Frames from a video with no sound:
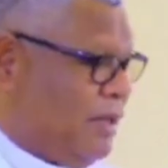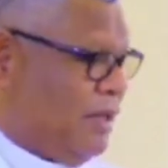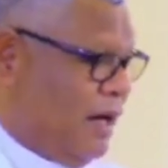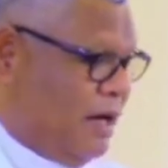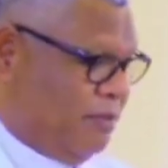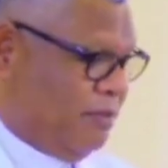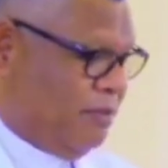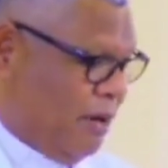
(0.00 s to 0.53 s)
ke
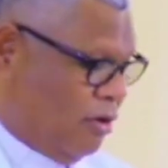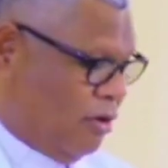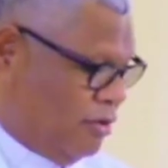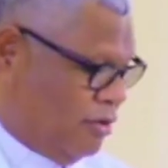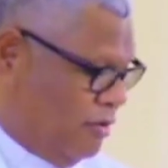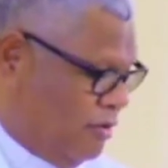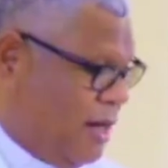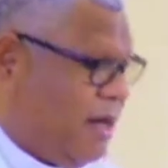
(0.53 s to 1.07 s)
muni talanga na
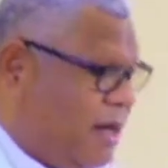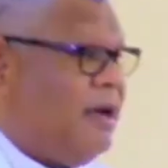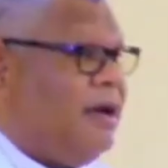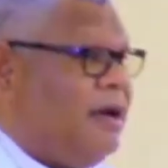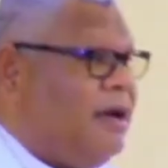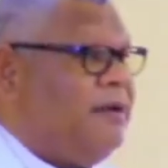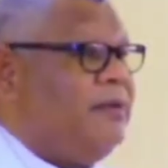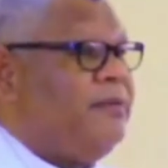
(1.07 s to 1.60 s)
warong ti
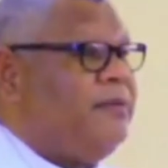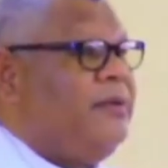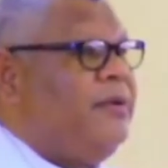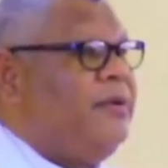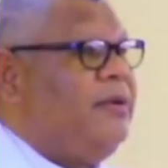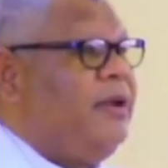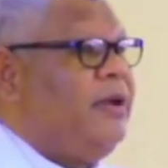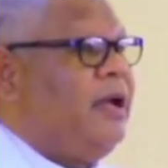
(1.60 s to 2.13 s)
main na
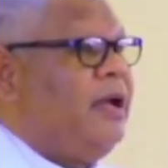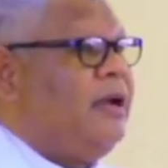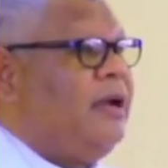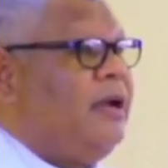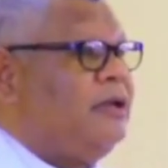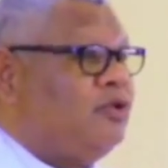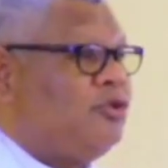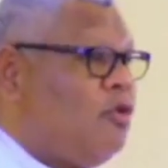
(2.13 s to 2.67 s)

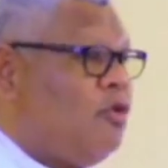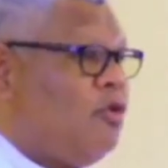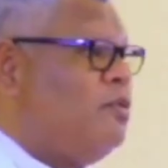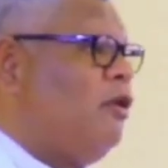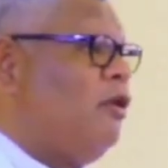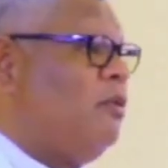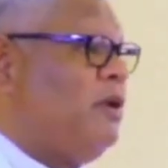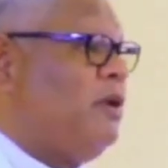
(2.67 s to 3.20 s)
e na
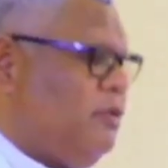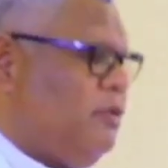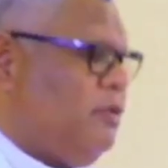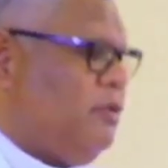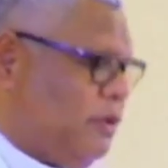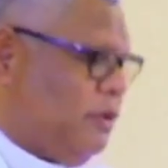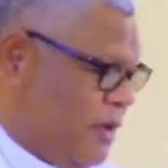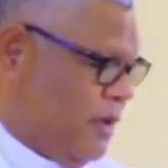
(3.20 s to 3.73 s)
soko boli lo
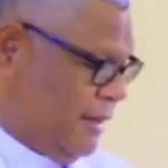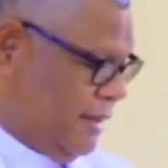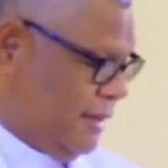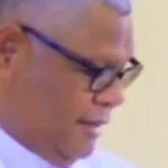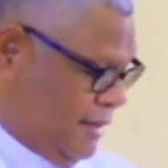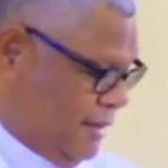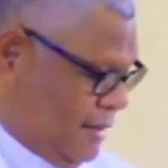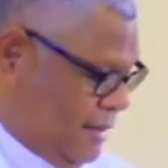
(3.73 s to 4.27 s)
muni wasa
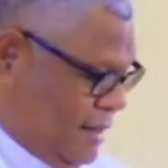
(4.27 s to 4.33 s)
wasa